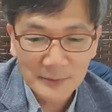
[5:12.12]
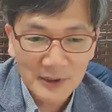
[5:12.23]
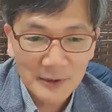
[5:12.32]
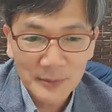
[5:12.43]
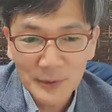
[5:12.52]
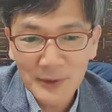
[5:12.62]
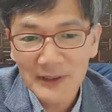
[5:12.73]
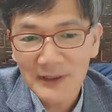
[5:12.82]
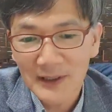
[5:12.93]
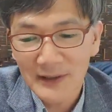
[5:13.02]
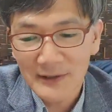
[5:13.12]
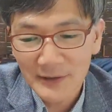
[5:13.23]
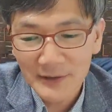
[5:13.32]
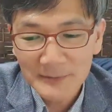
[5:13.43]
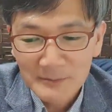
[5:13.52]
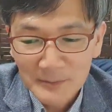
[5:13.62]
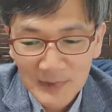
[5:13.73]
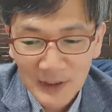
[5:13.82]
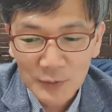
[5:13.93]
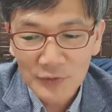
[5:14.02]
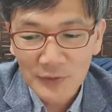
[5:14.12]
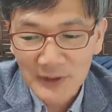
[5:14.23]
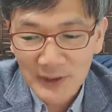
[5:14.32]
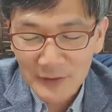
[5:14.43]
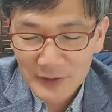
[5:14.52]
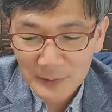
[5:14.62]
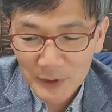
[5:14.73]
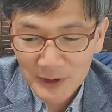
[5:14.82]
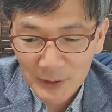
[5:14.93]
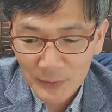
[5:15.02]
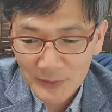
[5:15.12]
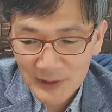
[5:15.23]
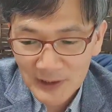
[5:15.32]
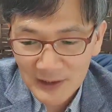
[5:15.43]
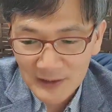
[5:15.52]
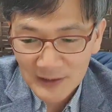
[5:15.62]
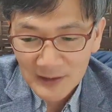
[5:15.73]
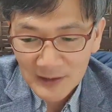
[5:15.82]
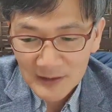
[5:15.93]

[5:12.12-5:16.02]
사람들이 필요에 따라서 나눠주었다 이런 장면이 나오는데